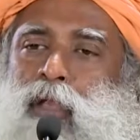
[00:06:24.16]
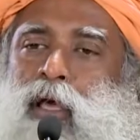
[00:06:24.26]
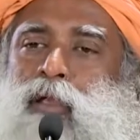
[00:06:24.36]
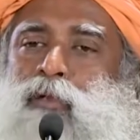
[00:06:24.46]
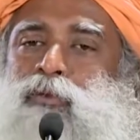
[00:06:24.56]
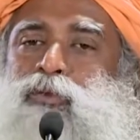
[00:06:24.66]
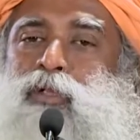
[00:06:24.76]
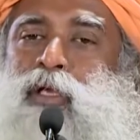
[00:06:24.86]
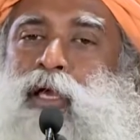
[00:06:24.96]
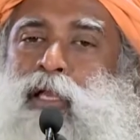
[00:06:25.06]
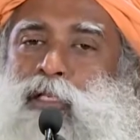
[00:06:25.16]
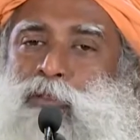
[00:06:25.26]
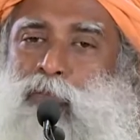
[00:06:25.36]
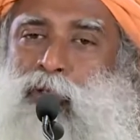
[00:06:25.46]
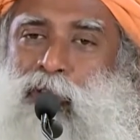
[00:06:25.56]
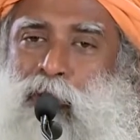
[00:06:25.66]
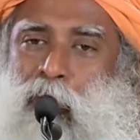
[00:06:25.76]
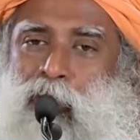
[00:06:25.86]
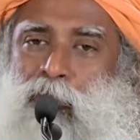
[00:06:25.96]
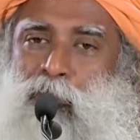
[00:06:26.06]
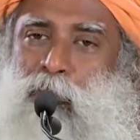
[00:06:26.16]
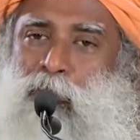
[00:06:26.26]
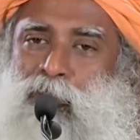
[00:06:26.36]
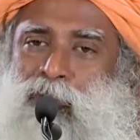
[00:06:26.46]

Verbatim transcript: кому какое дело до того, есть ли